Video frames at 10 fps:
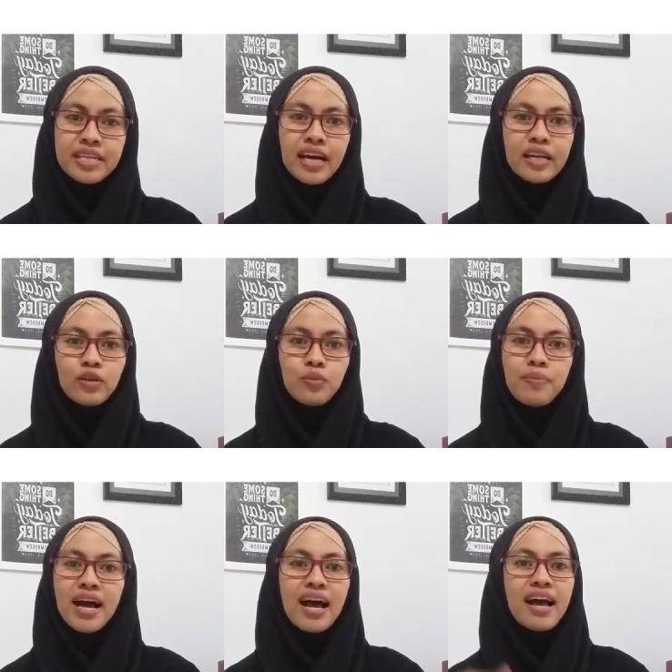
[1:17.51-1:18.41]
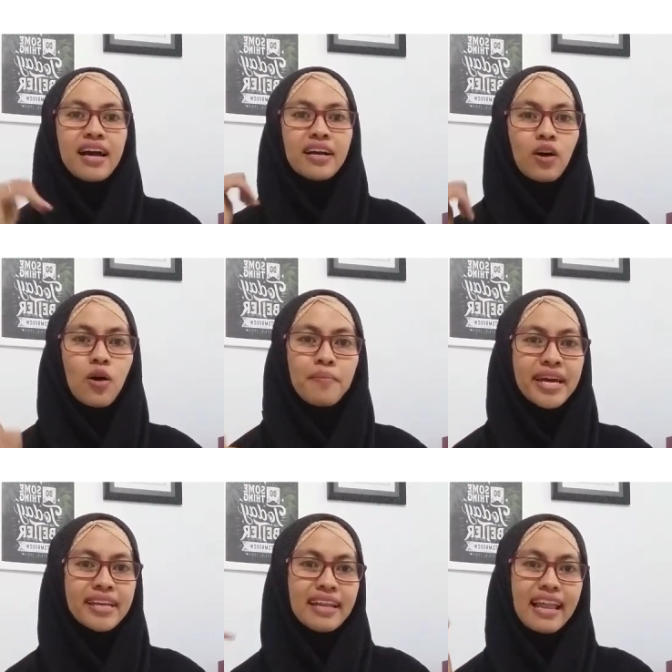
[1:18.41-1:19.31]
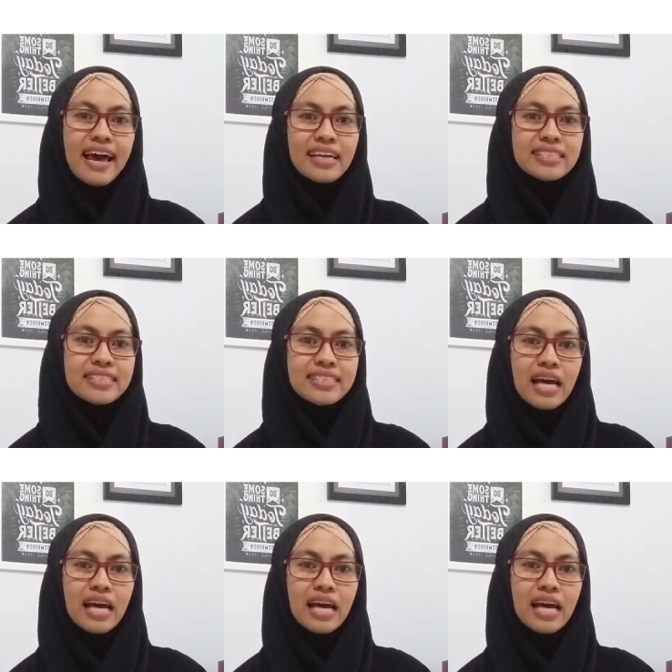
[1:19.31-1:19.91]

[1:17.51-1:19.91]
jangan lupa komen, like,